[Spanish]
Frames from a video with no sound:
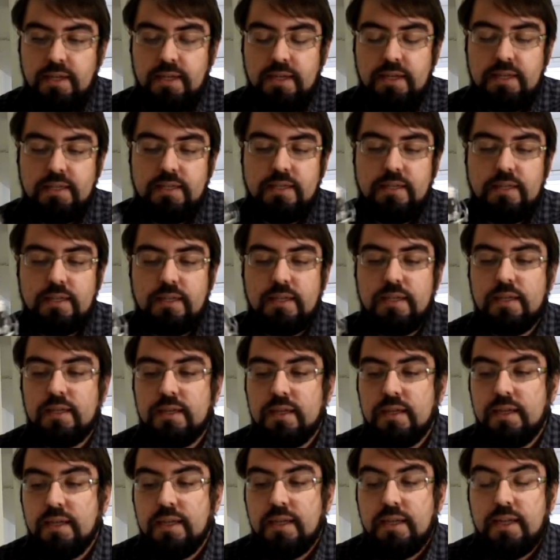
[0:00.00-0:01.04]
Es decir,
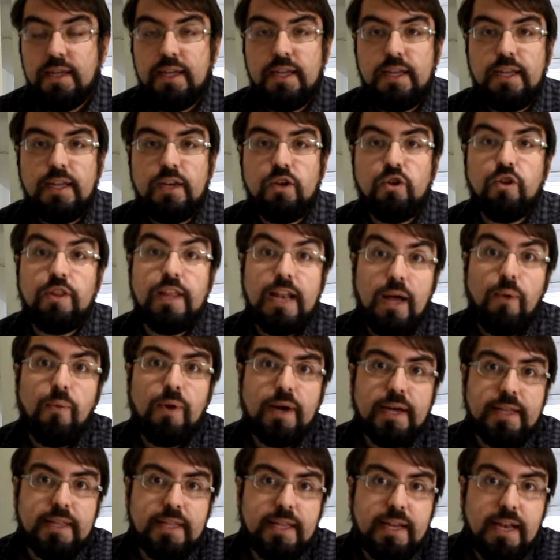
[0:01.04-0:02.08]
eh, no del
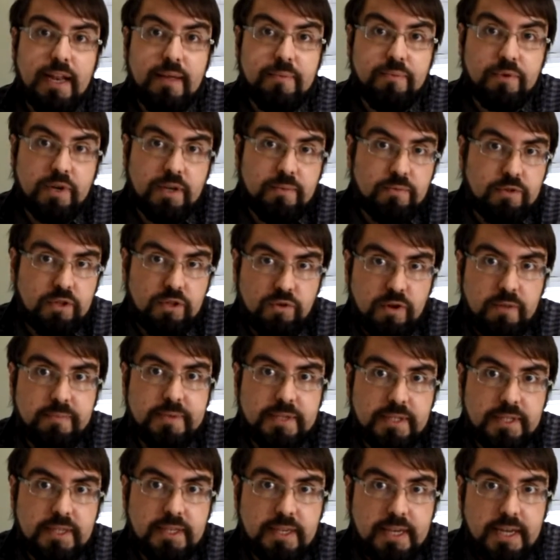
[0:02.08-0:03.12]
agua que tiene, por ejemplo, si tiene una
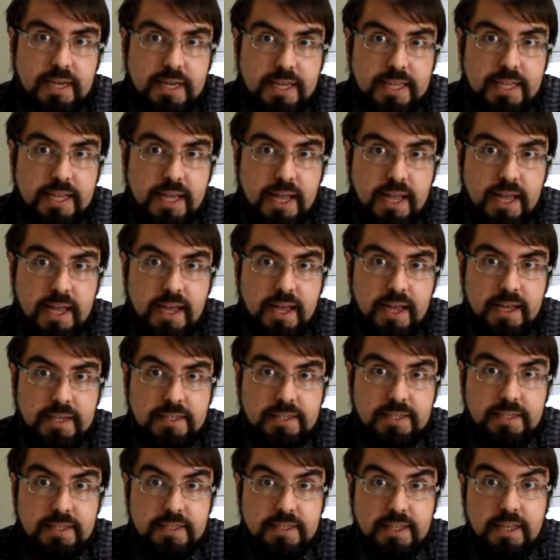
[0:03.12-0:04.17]
piscina que ya
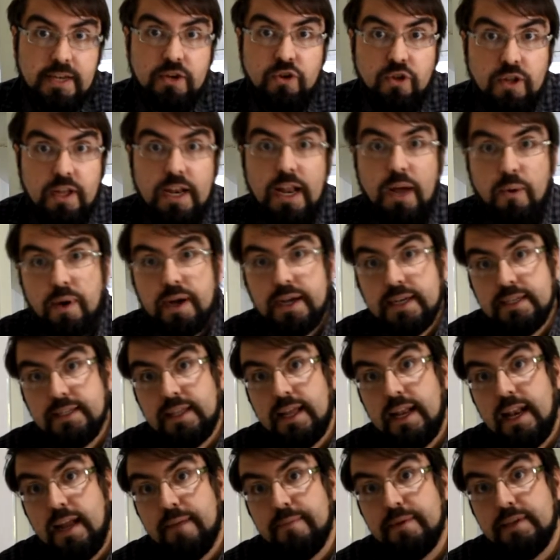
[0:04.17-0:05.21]
existe, no del agua que
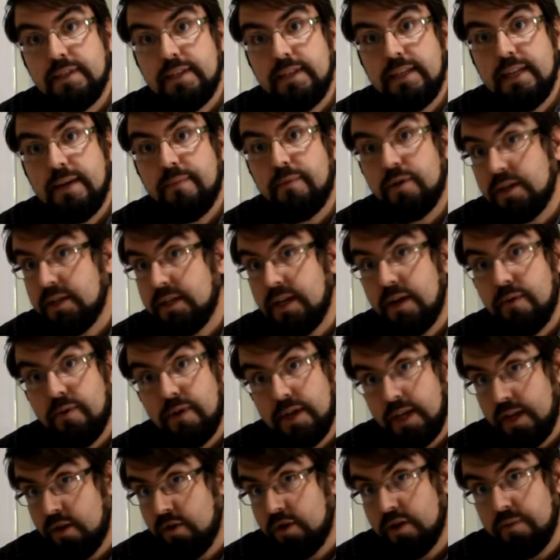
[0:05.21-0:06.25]
está en la piscina, porque esa agua
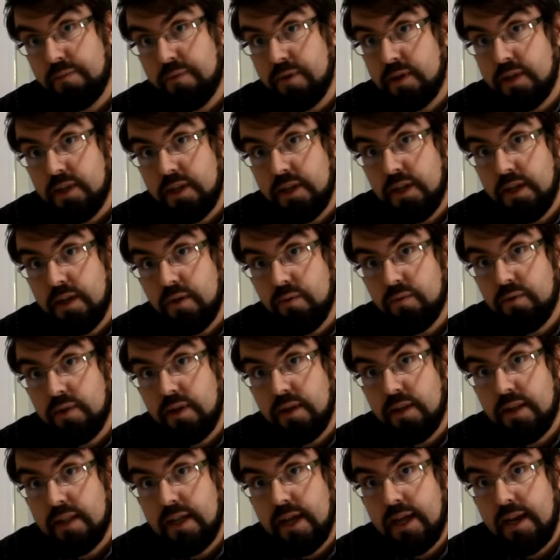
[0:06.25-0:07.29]
ya no se puede
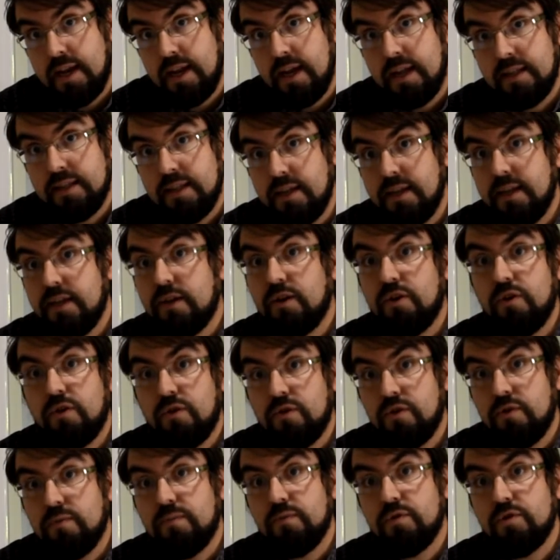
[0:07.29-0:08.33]
utilizar a tener
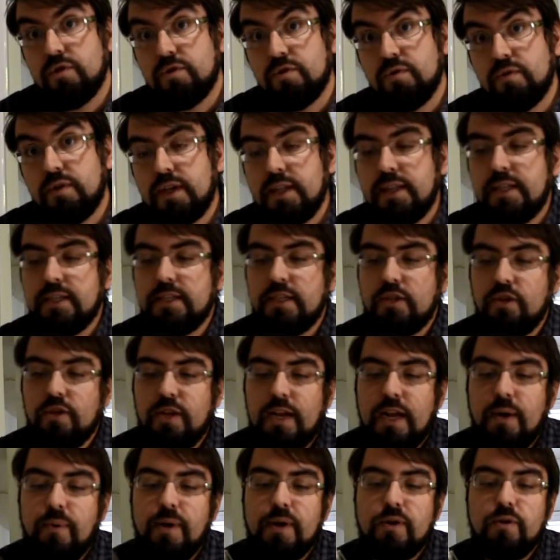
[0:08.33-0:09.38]
cloro y muchos nutrientes, sino del
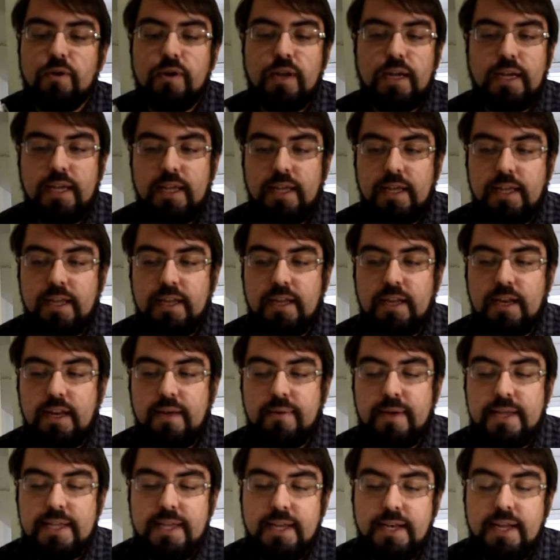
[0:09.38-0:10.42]
agua con la que la
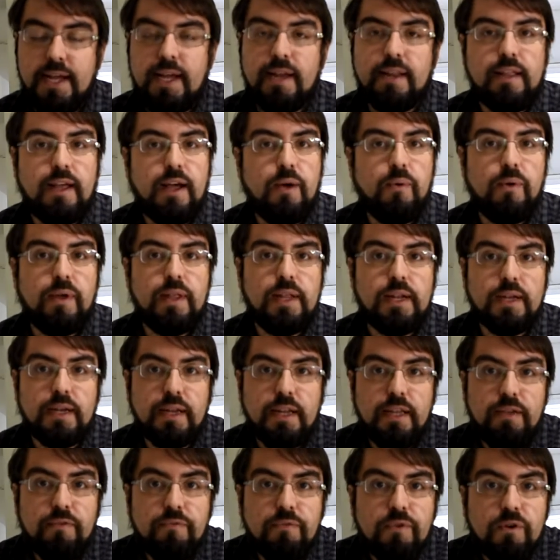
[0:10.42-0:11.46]
va a llenar. Agua del
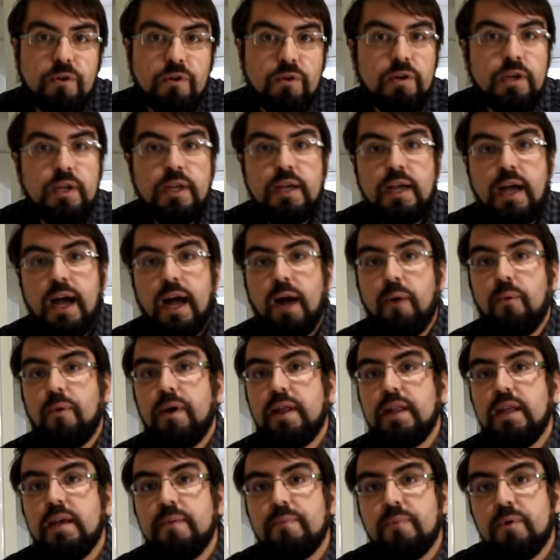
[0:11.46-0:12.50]
grifo, agua
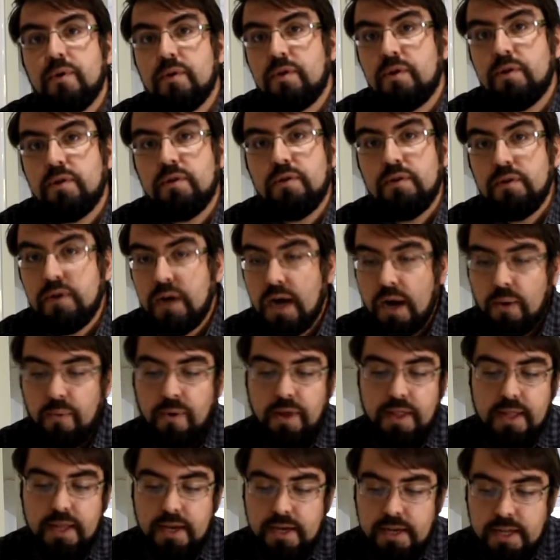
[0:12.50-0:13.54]
de pozo, agua
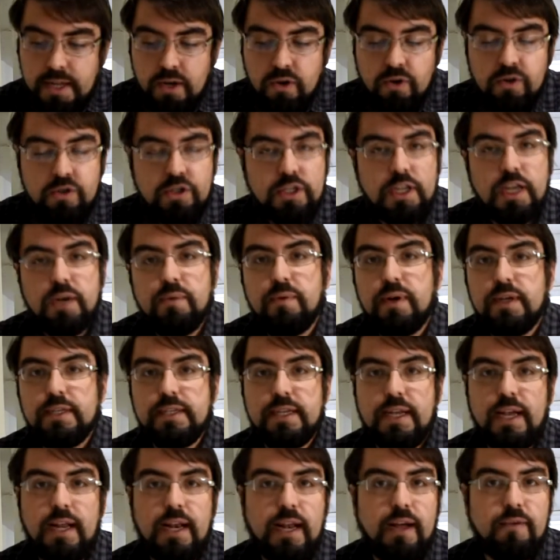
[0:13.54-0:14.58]
de riego, sea cual
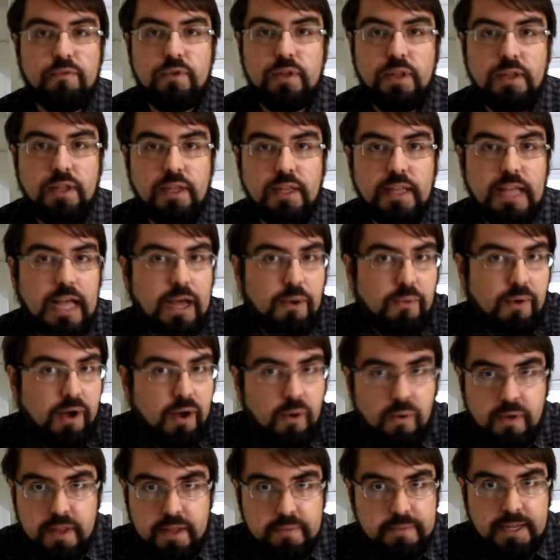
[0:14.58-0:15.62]
sea la fuente de agua,
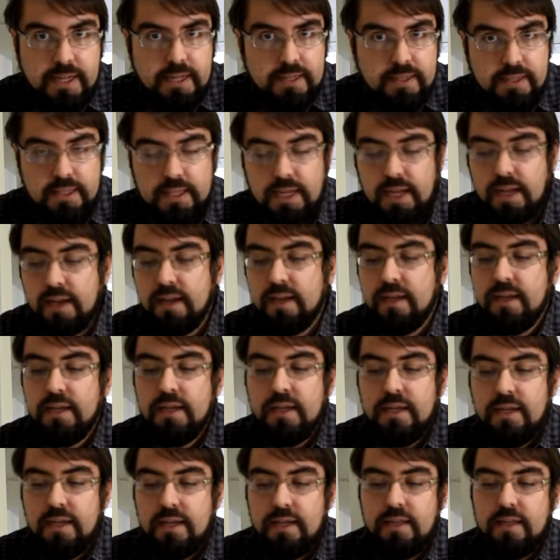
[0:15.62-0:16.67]
agua de manantial.
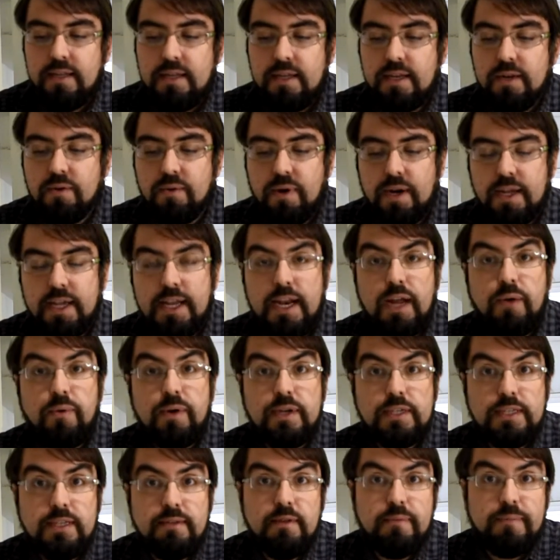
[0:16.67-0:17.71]
Es decir, cualquier agua
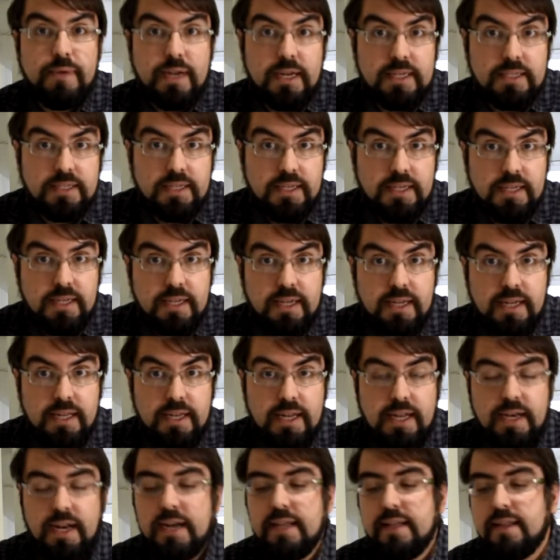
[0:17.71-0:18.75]
sirve para ser
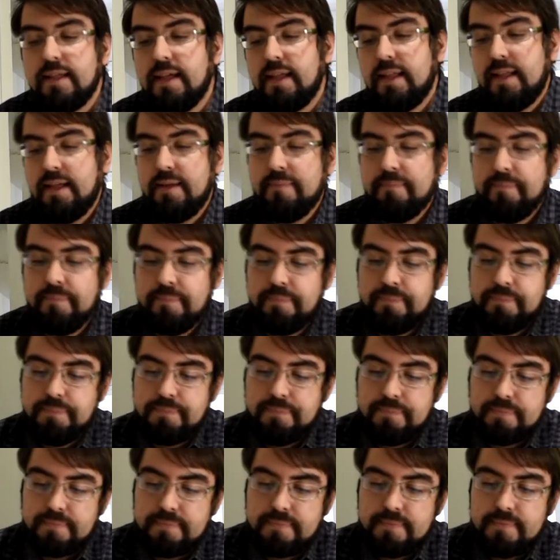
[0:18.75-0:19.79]
analizada.
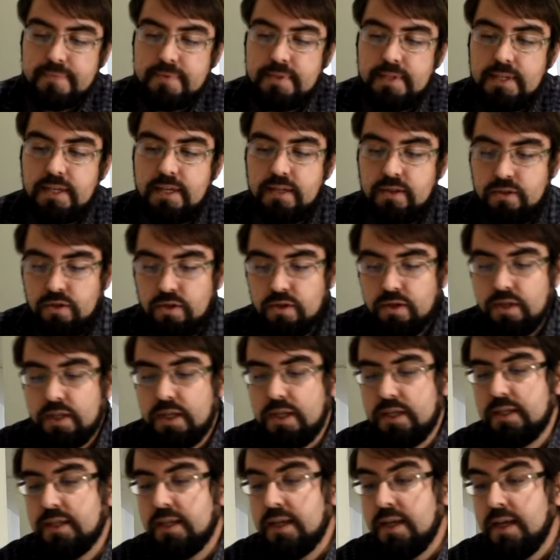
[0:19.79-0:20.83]

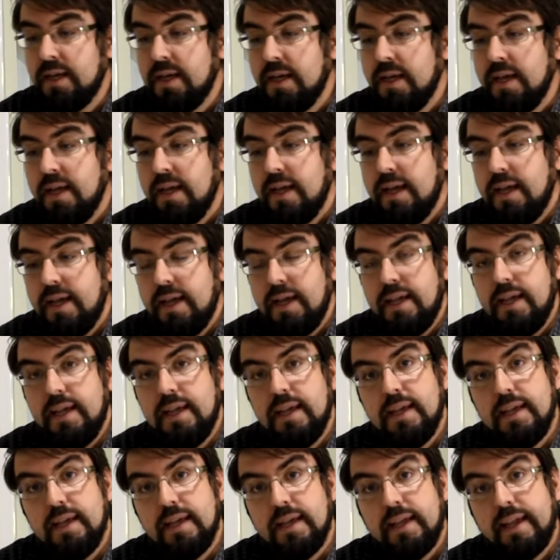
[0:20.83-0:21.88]
Entonces,
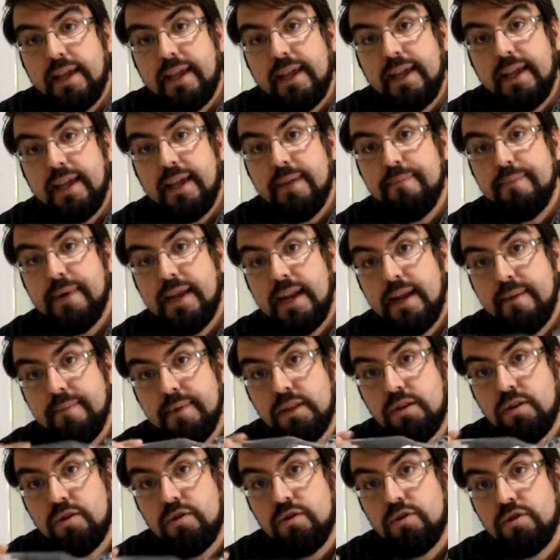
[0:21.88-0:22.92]
eh, qué
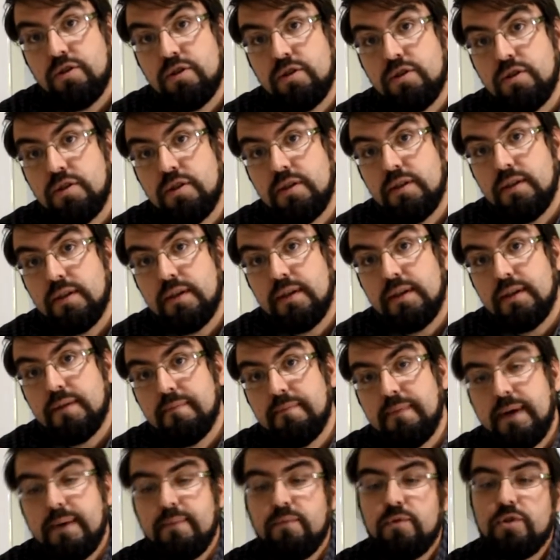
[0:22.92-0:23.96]
parámetros
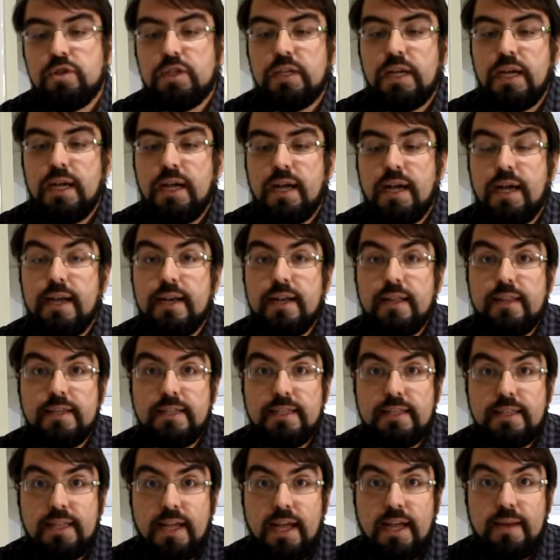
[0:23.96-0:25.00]
vamos a
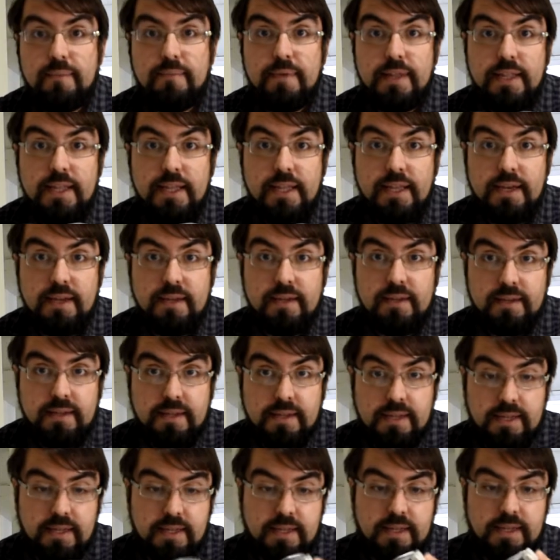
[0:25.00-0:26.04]
necesitar medir
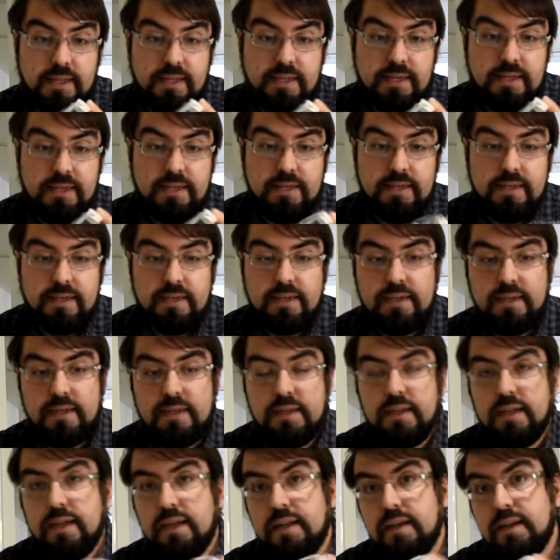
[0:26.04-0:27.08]

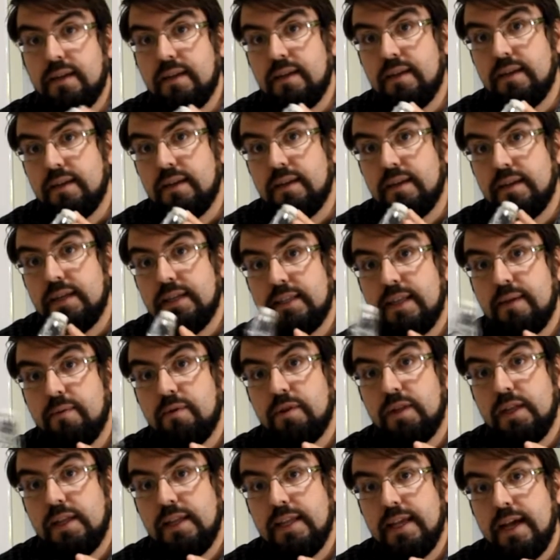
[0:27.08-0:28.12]
en, esta
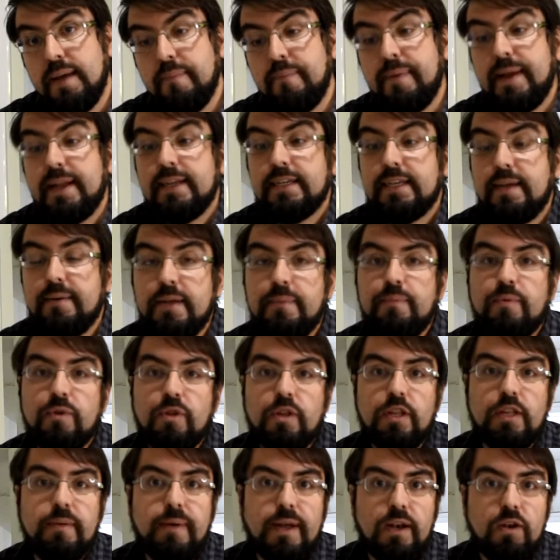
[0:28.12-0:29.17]
botella para saber por
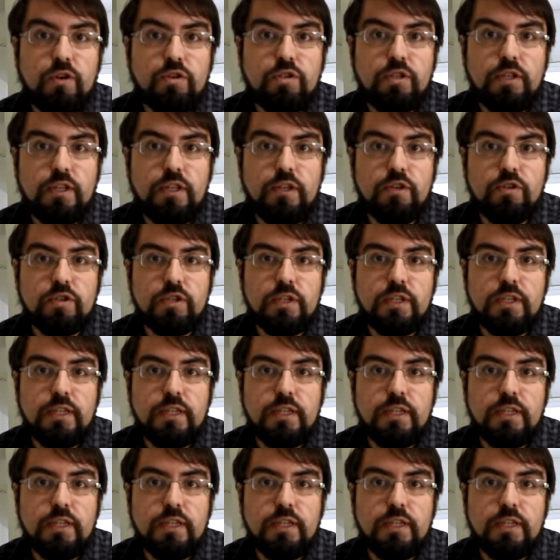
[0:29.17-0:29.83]
dónde van los tiros.